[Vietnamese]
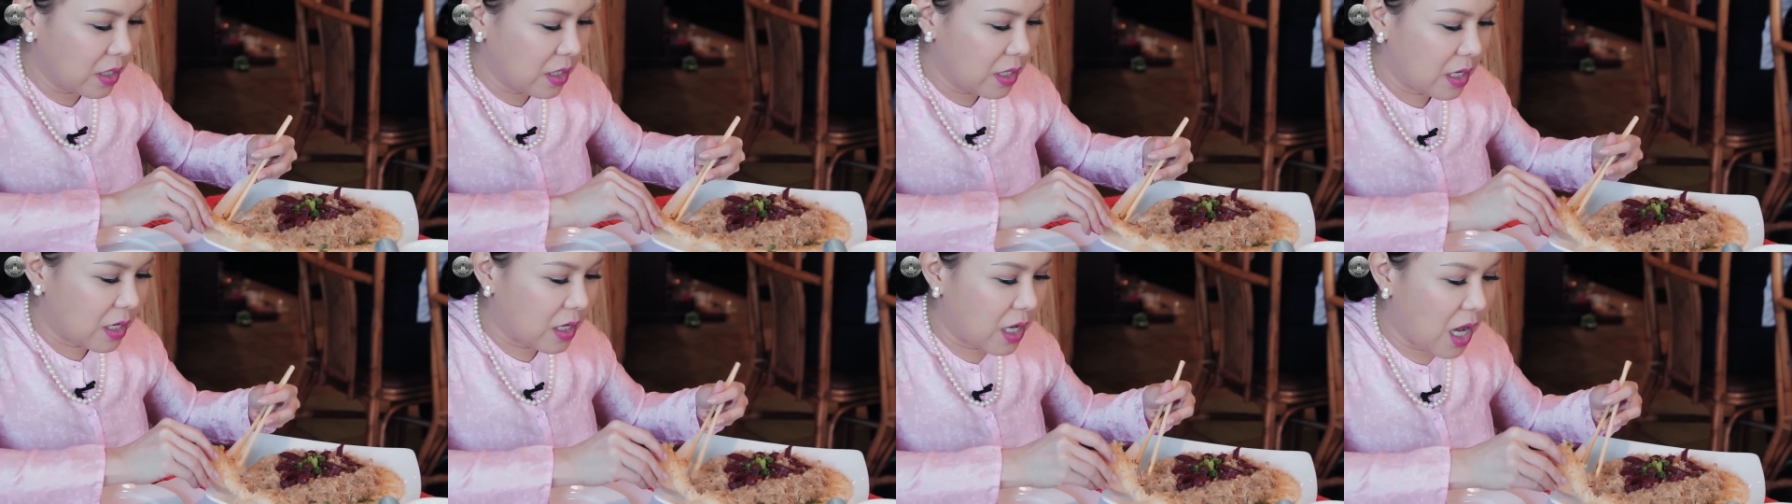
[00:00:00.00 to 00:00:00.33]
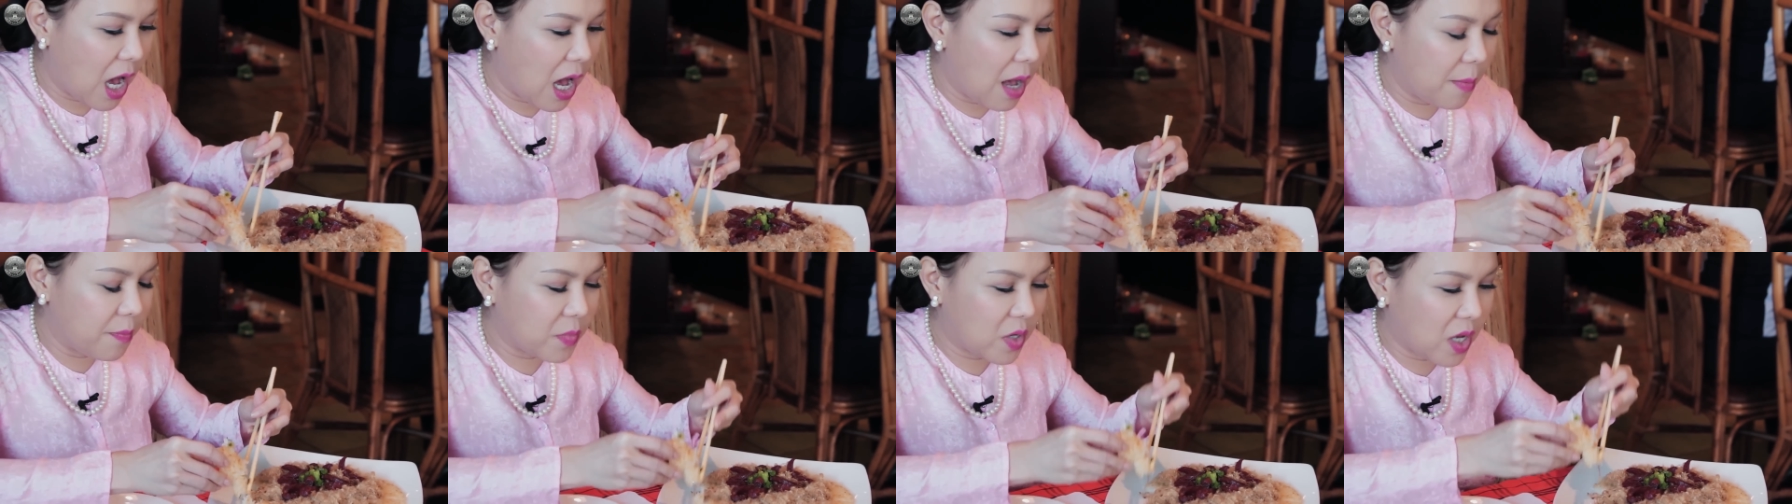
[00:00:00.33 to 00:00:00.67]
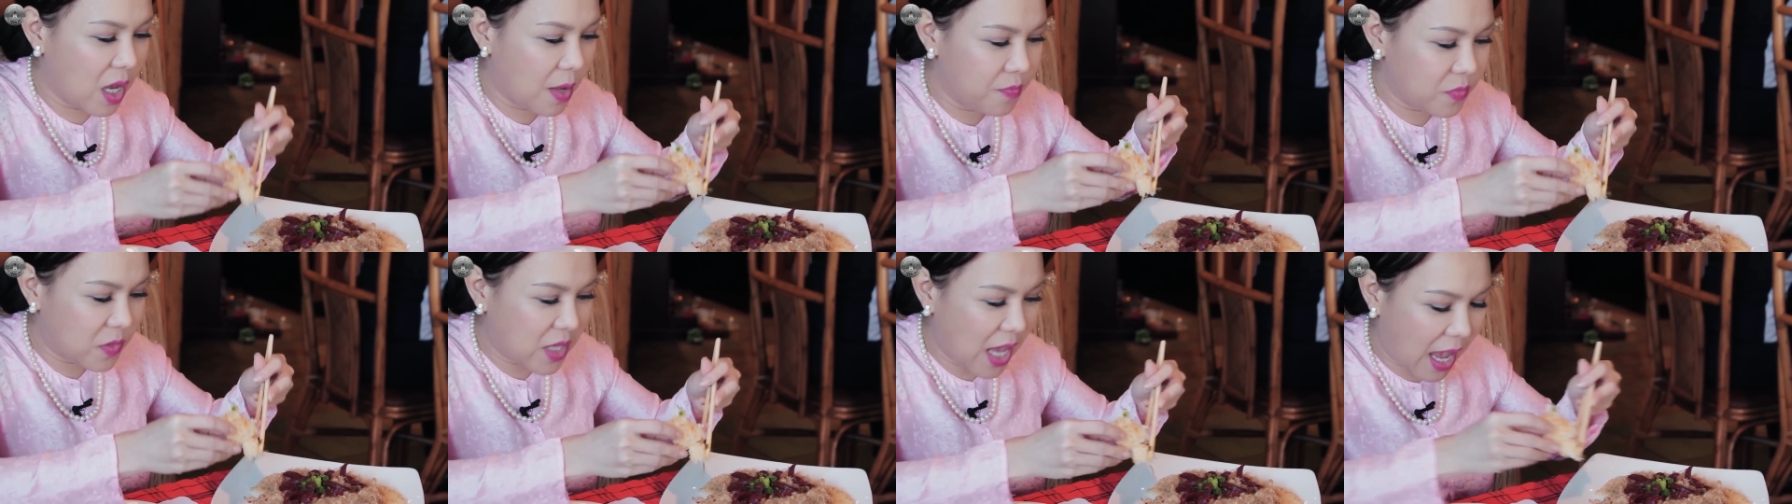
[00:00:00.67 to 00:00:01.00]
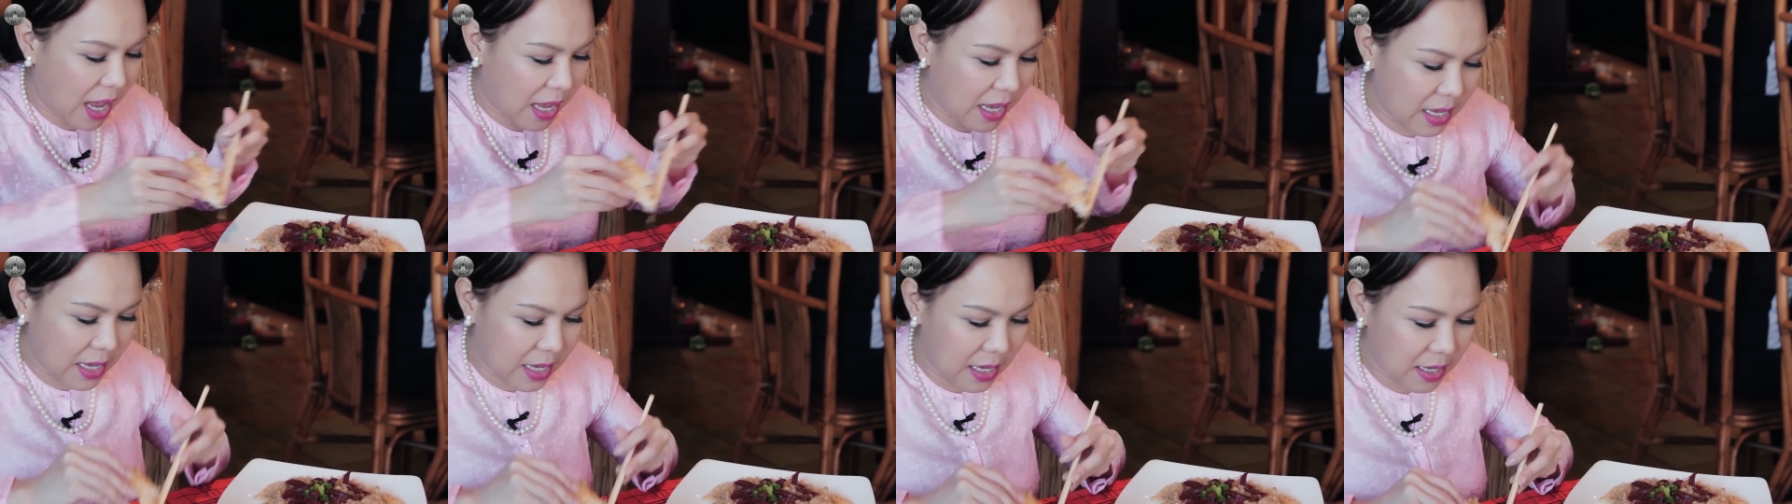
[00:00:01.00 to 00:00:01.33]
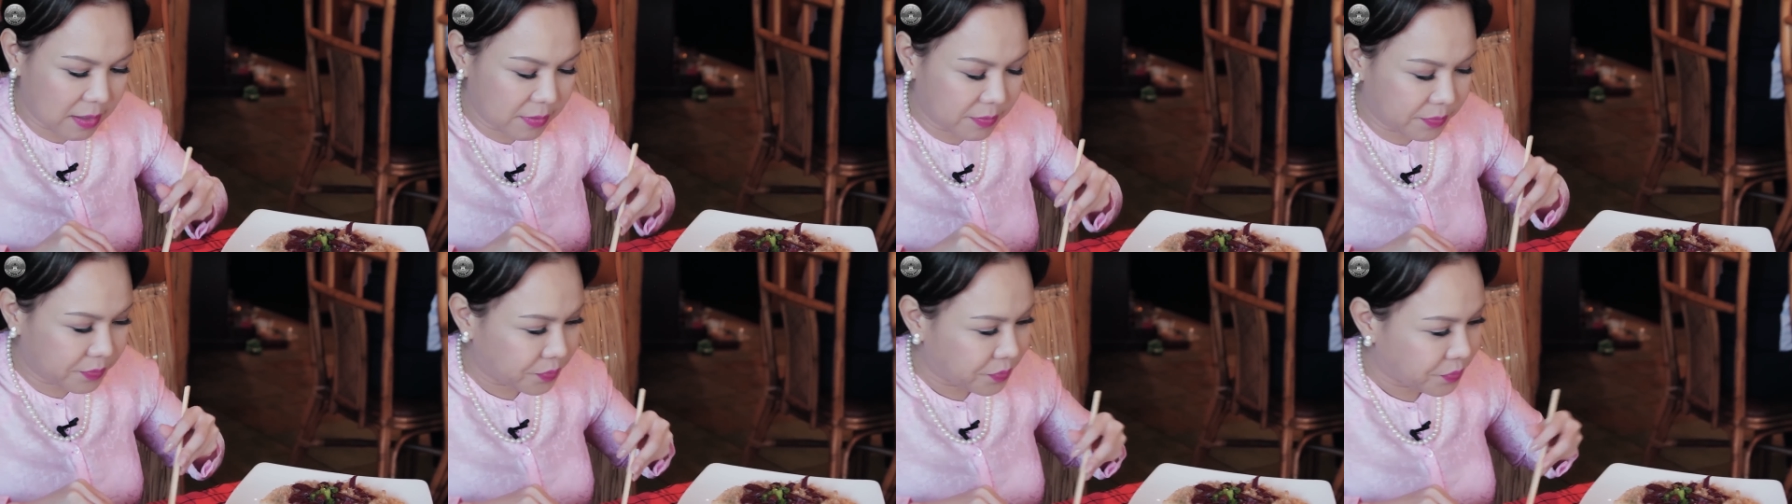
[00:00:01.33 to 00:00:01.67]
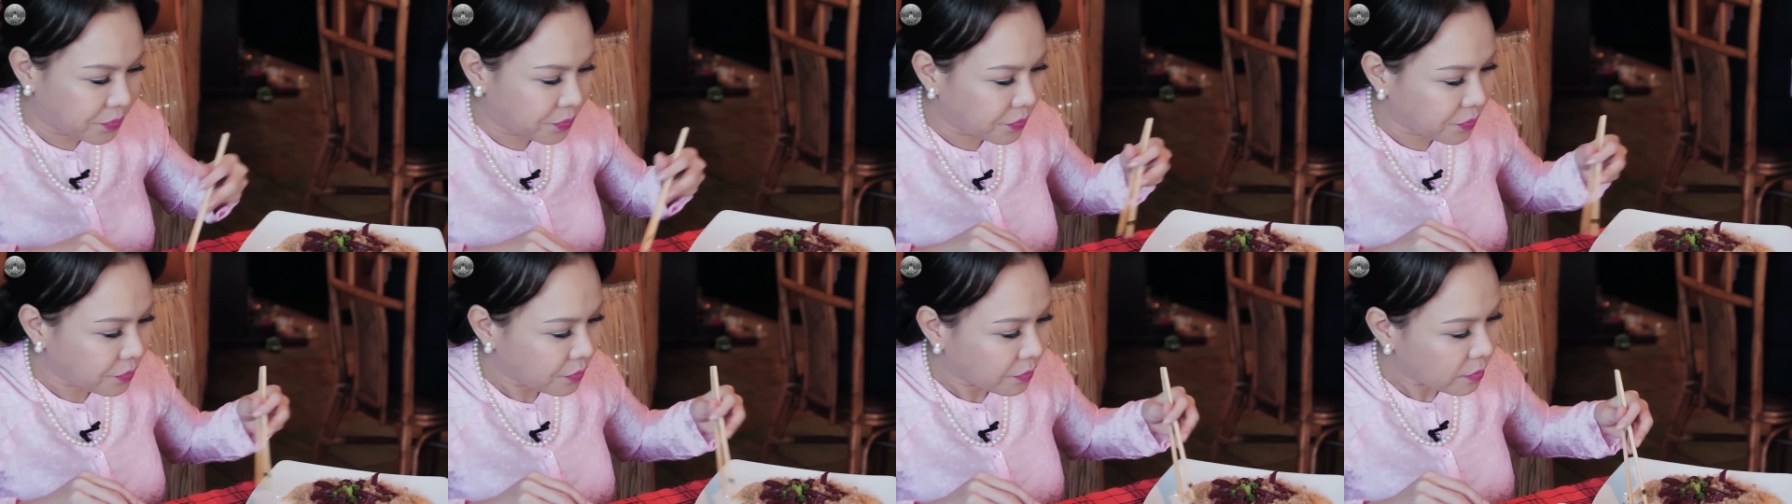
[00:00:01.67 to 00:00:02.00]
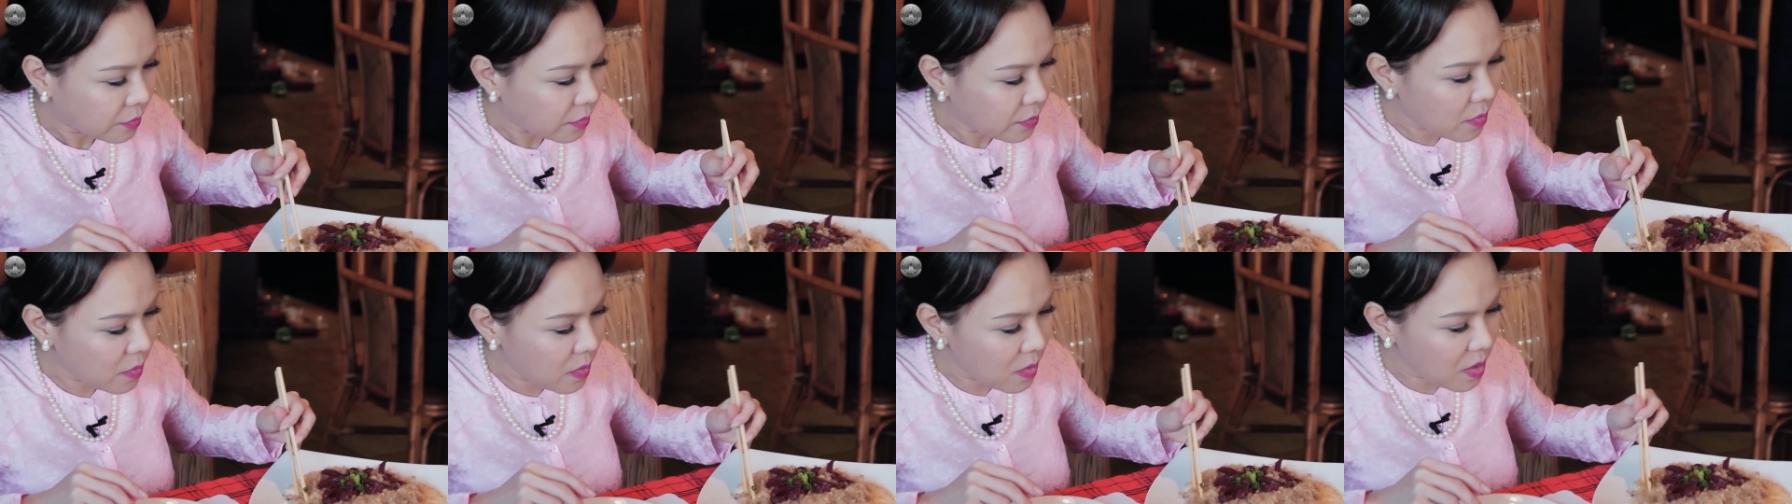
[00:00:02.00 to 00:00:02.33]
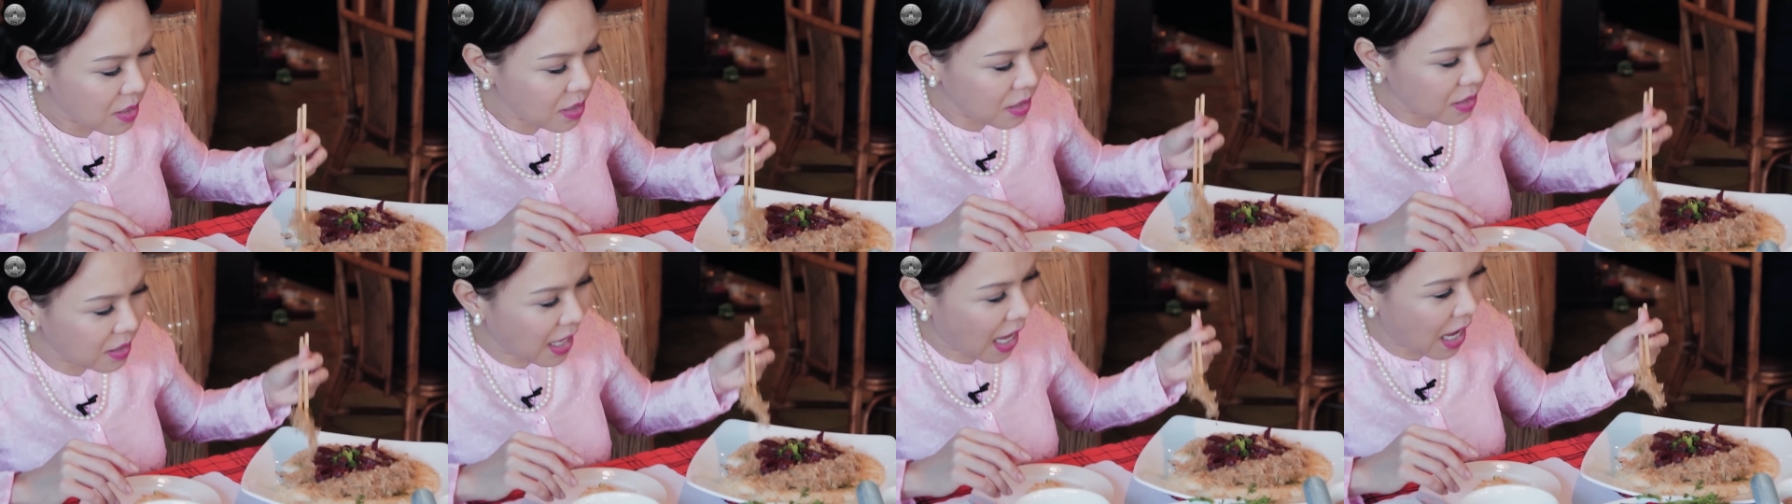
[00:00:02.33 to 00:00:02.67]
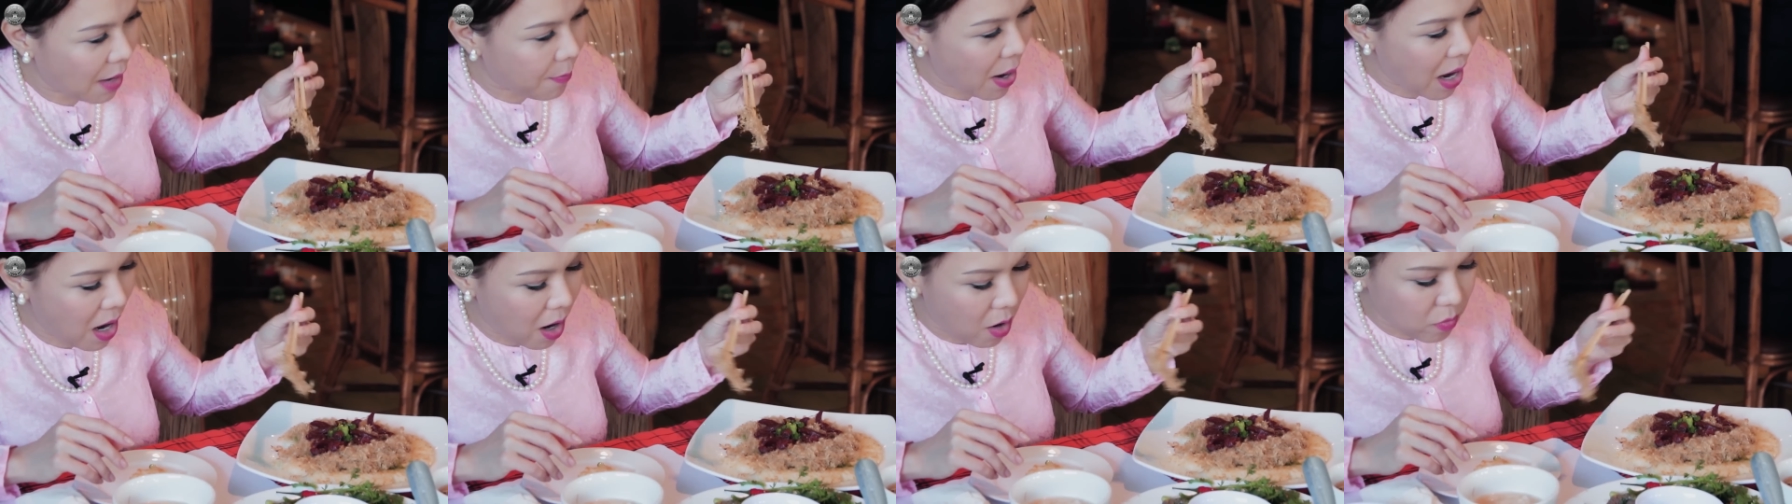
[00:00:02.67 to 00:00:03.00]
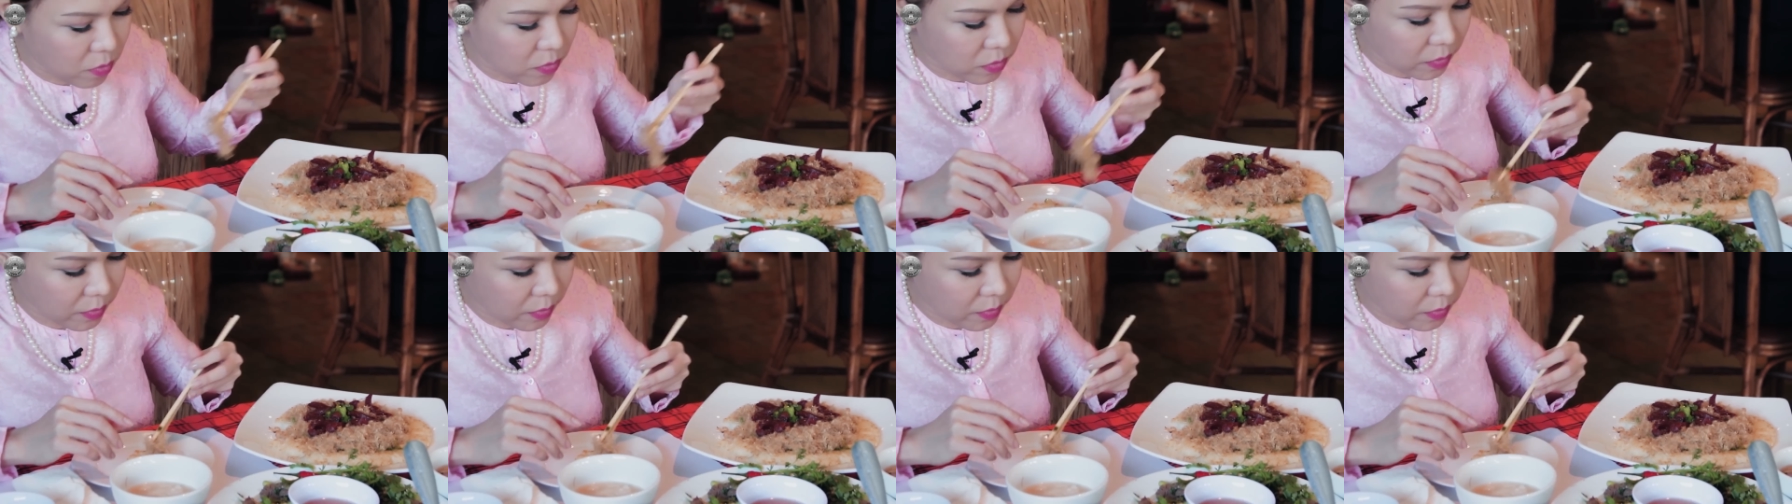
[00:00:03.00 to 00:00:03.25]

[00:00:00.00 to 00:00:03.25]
Gồm cơm cháy, trà bông,